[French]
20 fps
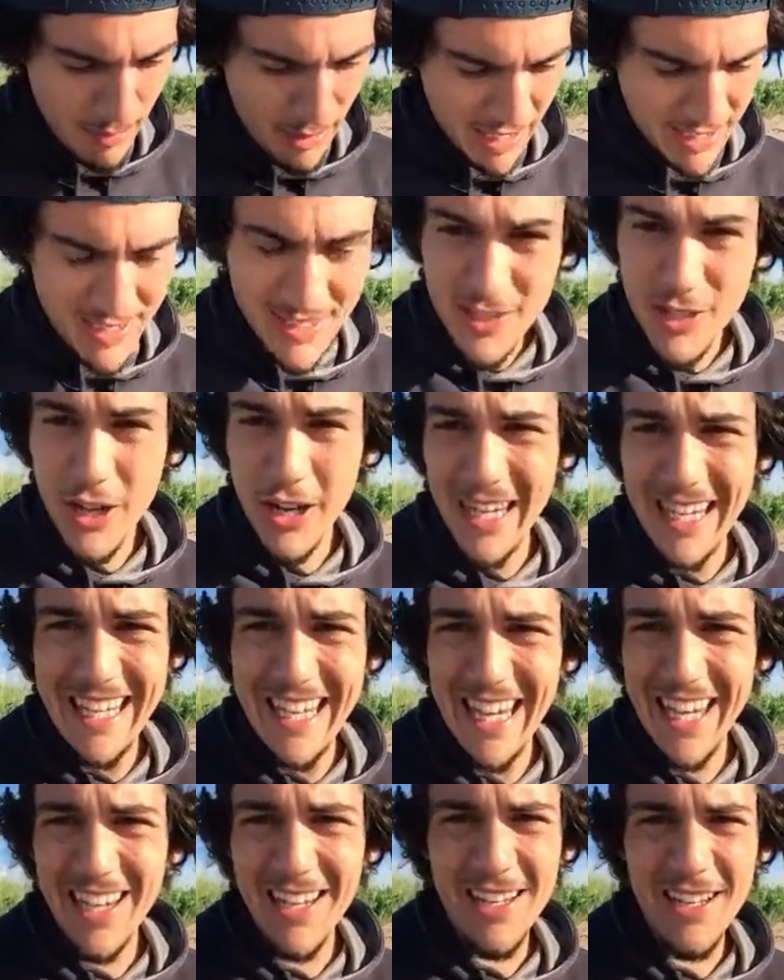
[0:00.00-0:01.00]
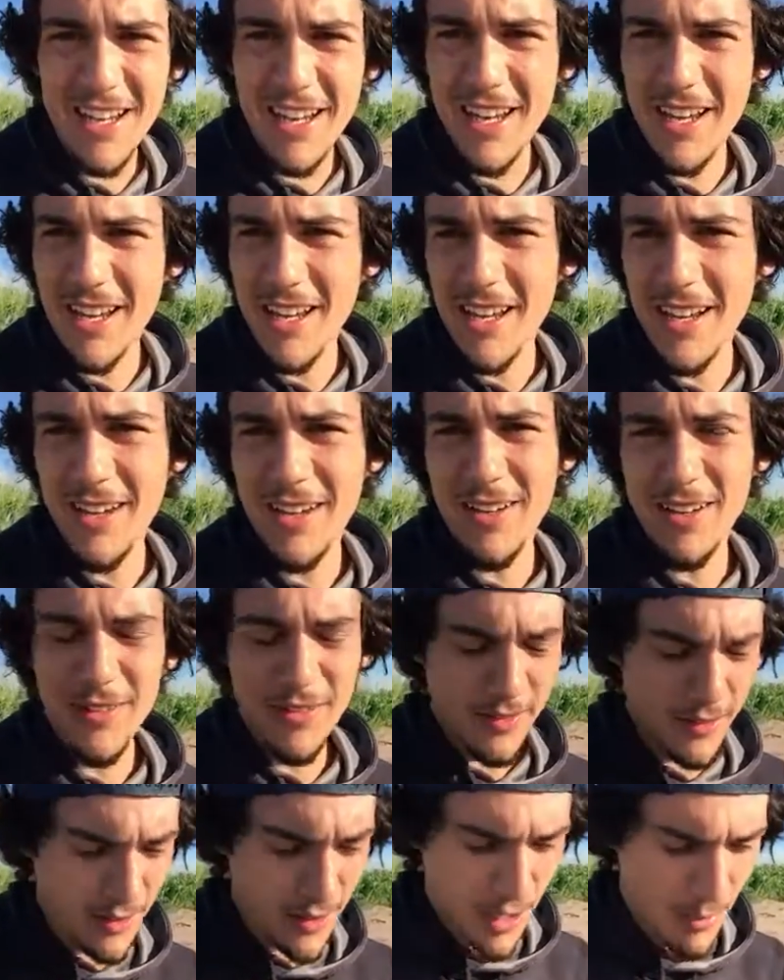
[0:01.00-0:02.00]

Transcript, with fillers: parti de rien, euh,